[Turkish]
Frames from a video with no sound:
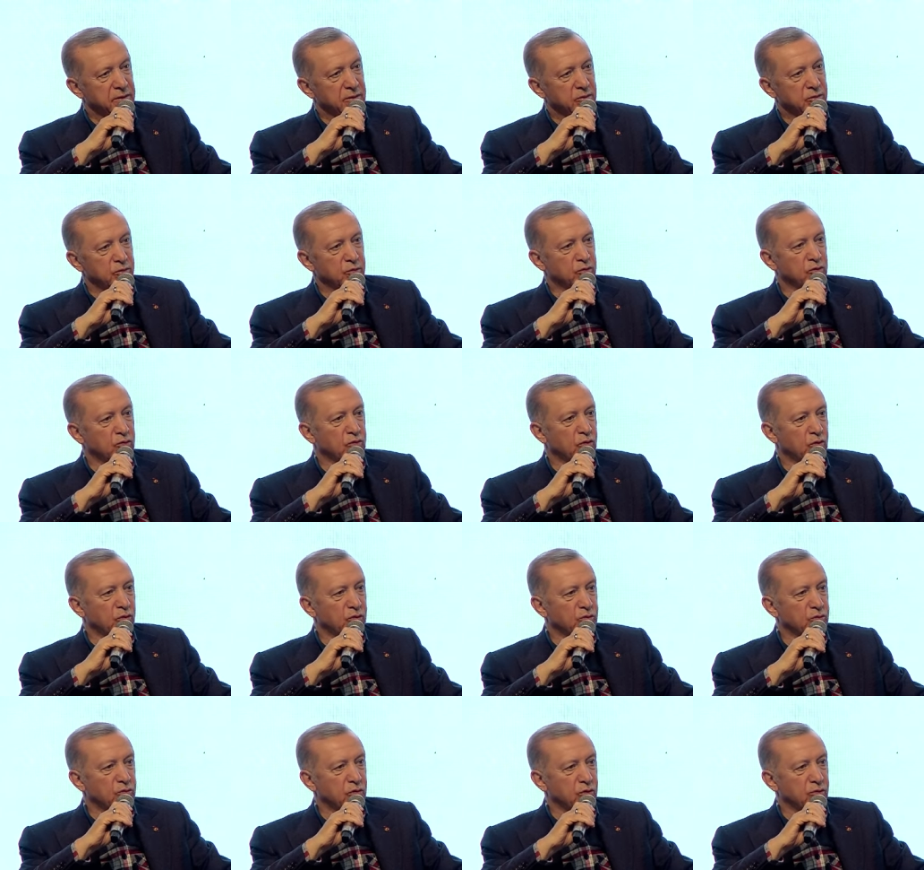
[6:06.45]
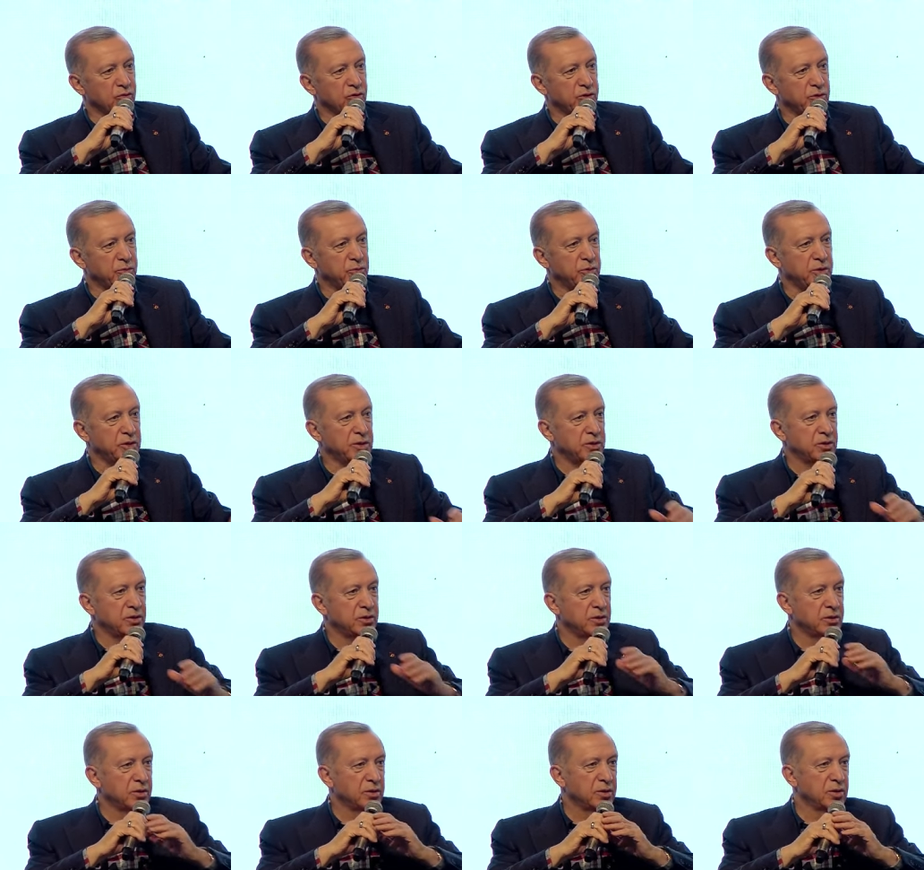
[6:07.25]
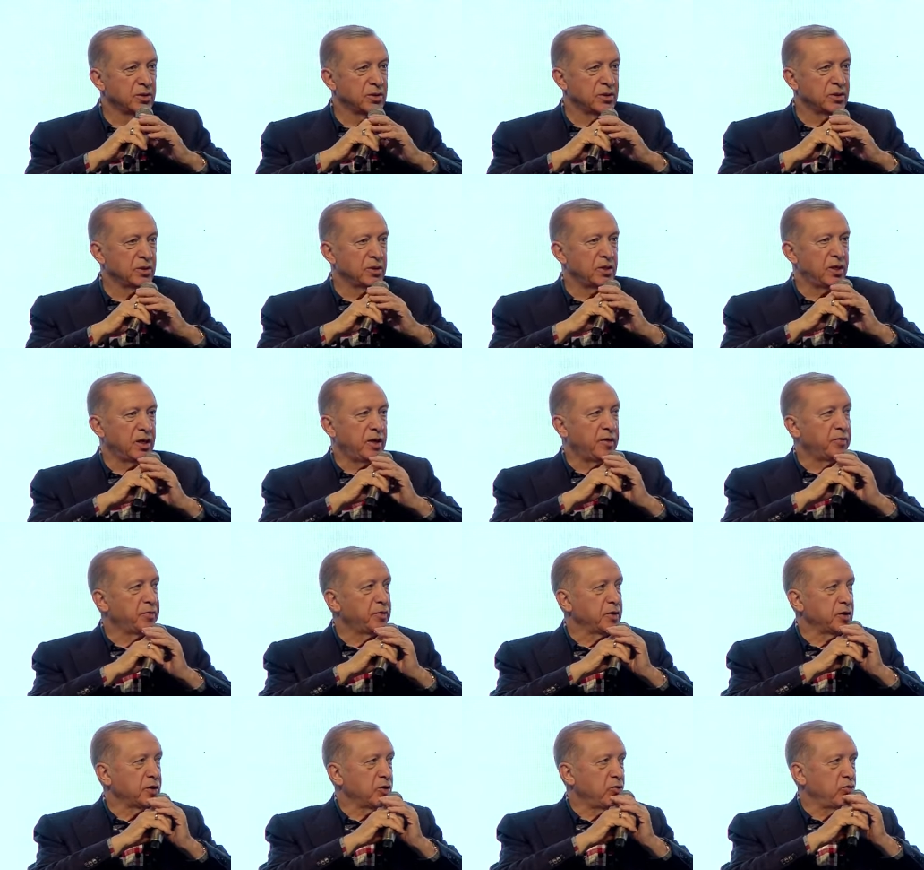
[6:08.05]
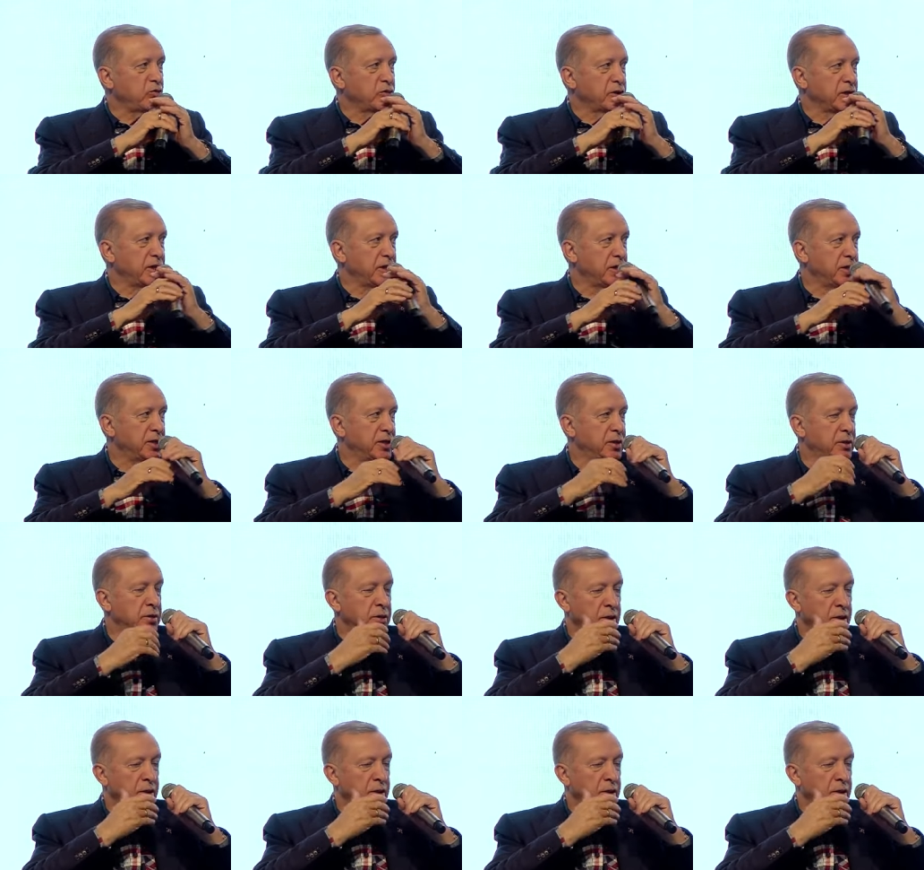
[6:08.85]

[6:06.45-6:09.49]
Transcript: Yüzde 14 gibi Afrika ülkeleri